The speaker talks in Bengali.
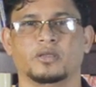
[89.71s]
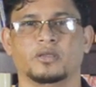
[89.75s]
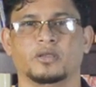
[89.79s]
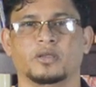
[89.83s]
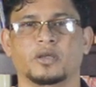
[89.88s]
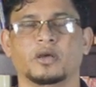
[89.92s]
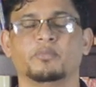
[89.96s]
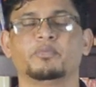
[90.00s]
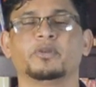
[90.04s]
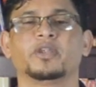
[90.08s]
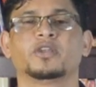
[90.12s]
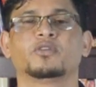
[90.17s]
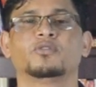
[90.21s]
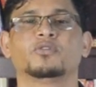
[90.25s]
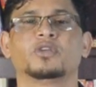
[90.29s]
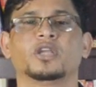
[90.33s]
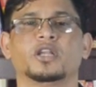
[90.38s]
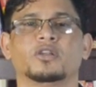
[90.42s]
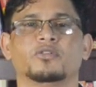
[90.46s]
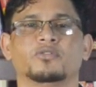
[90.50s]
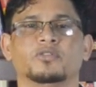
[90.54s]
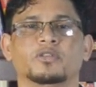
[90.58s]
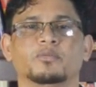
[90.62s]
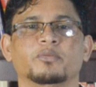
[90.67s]
আপনি একটু
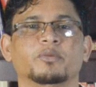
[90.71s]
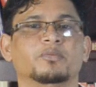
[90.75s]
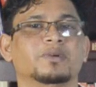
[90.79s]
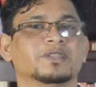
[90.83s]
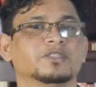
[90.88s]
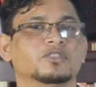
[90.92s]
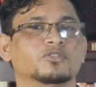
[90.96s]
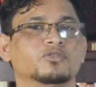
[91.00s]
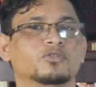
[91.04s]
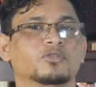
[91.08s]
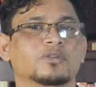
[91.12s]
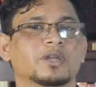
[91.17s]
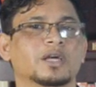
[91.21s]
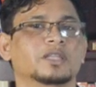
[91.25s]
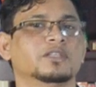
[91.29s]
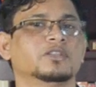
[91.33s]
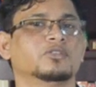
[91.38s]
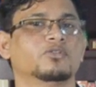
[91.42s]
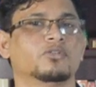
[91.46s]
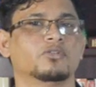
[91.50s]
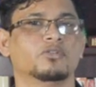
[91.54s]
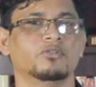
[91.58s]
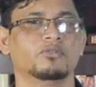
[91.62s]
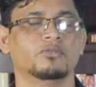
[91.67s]
খেয়াল করে দেখবেন বাচ্চা যখন কাঁদে
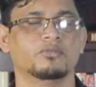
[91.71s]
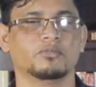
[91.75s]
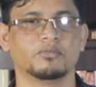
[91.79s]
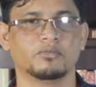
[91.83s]
তখন